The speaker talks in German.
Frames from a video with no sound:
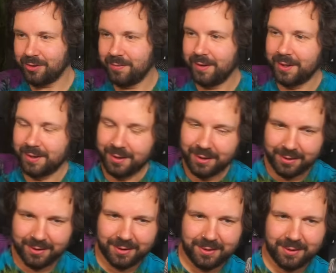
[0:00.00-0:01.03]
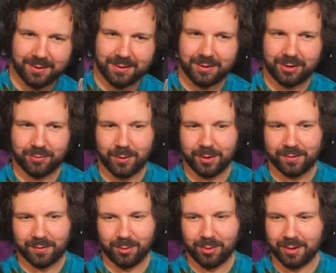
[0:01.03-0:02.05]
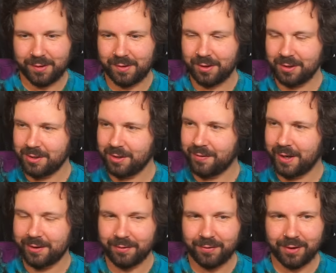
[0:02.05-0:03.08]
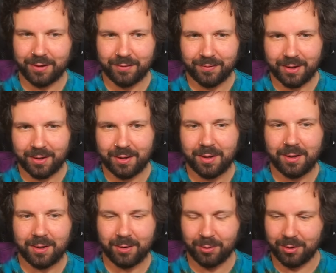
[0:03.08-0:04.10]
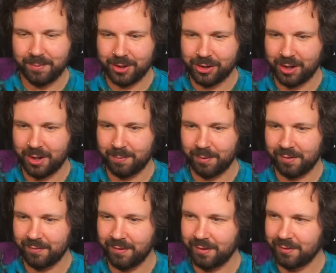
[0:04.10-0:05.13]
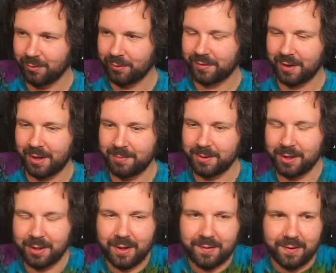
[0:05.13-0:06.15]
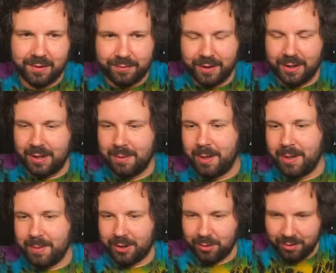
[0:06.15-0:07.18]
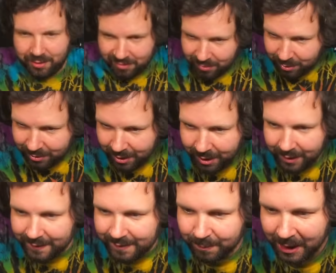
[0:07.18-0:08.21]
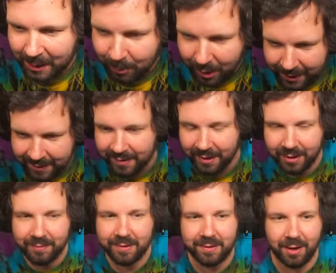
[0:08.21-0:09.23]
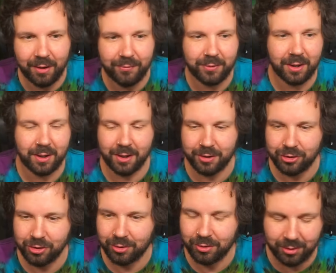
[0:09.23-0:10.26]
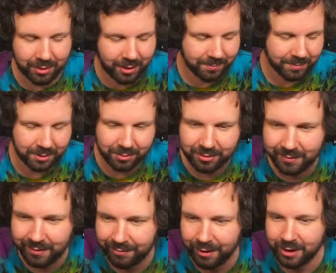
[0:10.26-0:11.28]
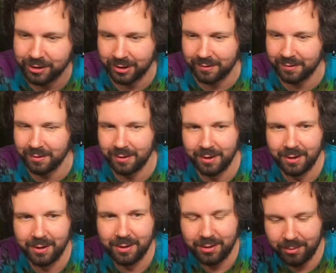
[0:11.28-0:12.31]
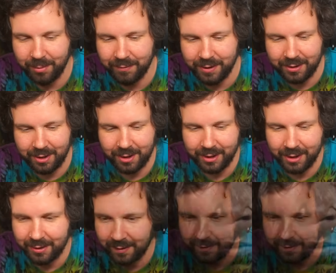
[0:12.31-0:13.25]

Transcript: schon wieder. Ich schwöre, das Gehirn hat sich richtig weit entwickelt, weil äh, der Höhlenmensch, der hat ein bisschen Wiesenhof-Salami gegessen. Deswegen geh mal in McDonalds und guck dir die ganzen Big Brains da an, was die alle für gigantische Gehirne haben, dadurch, dass die Fleisch essen. Guck mal, wie intelligent die